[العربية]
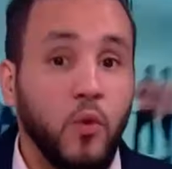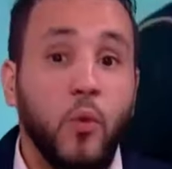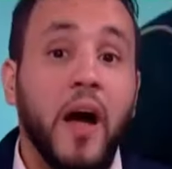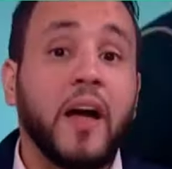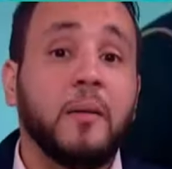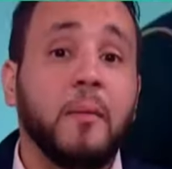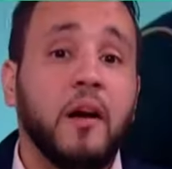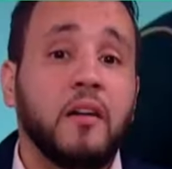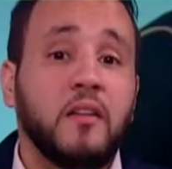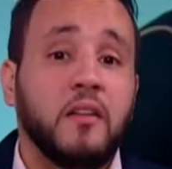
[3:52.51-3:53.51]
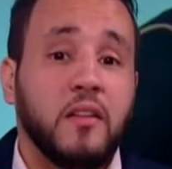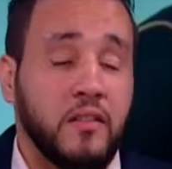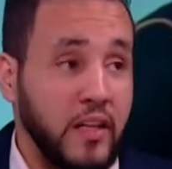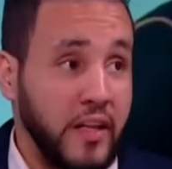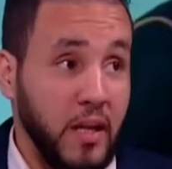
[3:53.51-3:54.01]
وعقب
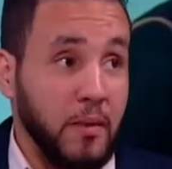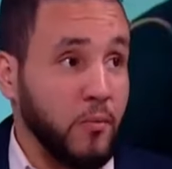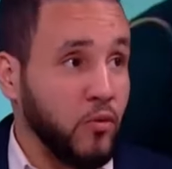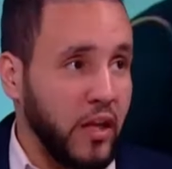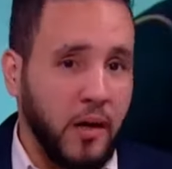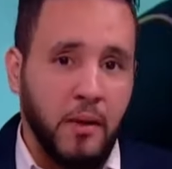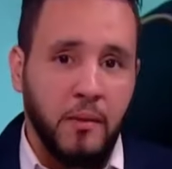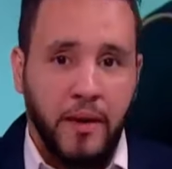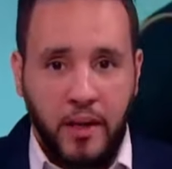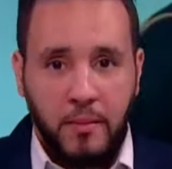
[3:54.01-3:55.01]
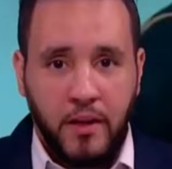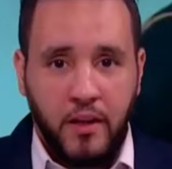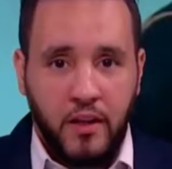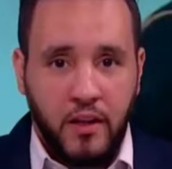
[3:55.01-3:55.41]
تكريم المنتخب المغربي